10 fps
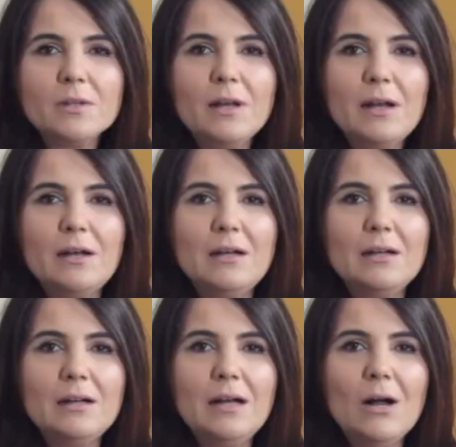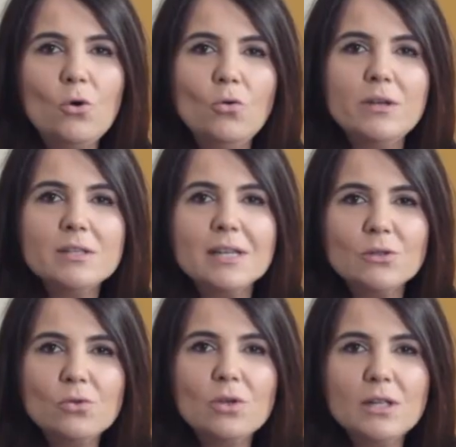a, a, conquistar
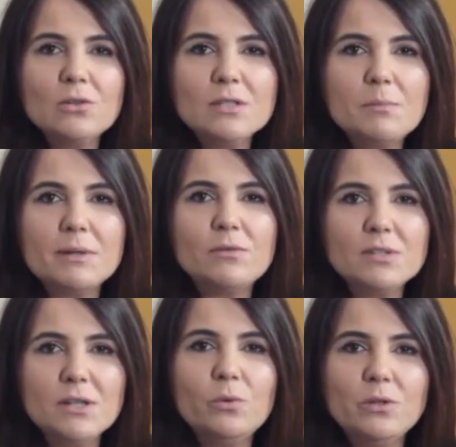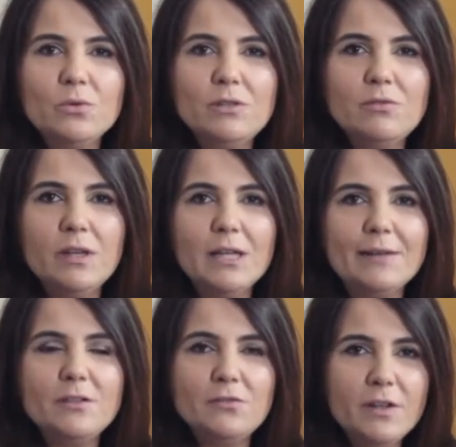tudo que Deus tem para você no ano que vem, a
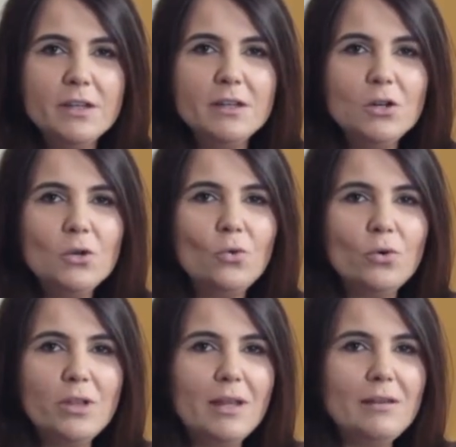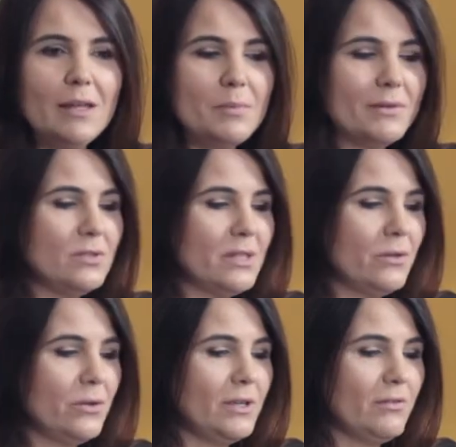viver o que Ele tem para você no
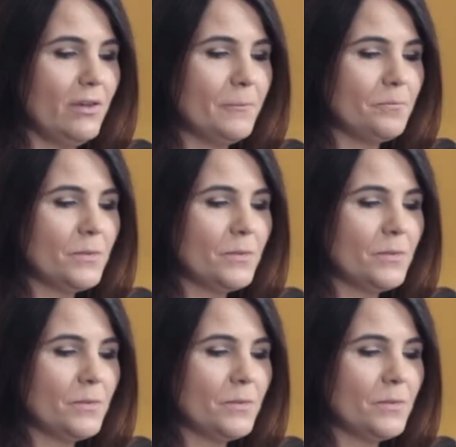ano que vem.